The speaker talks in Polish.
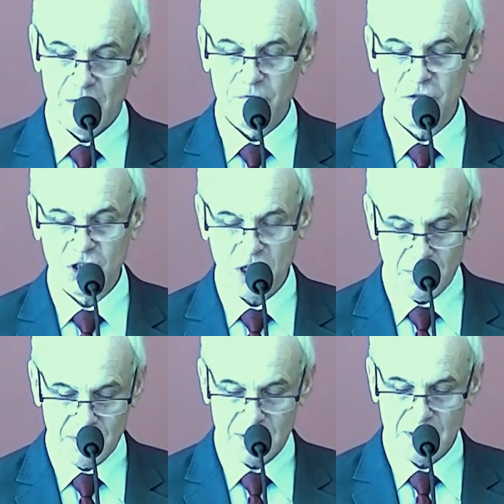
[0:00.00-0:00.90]
W
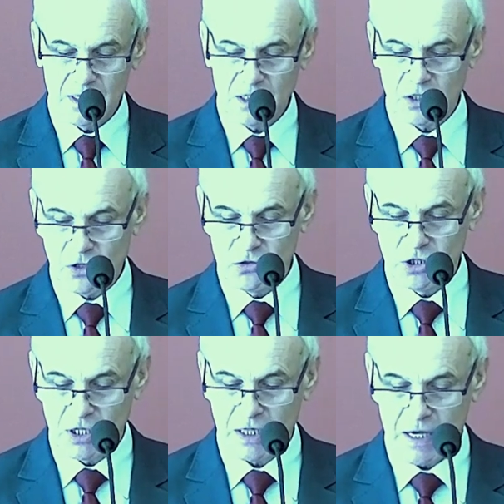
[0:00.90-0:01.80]
ziemskich
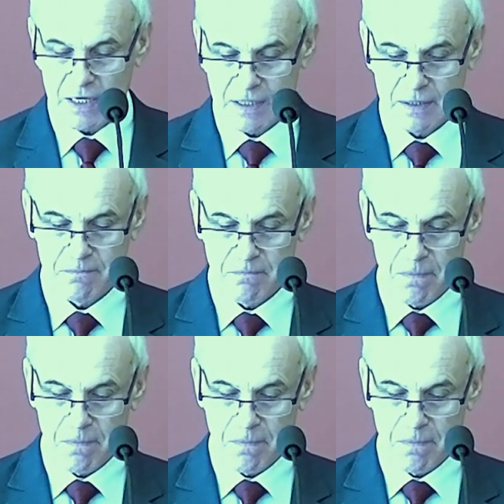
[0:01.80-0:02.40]
kronikach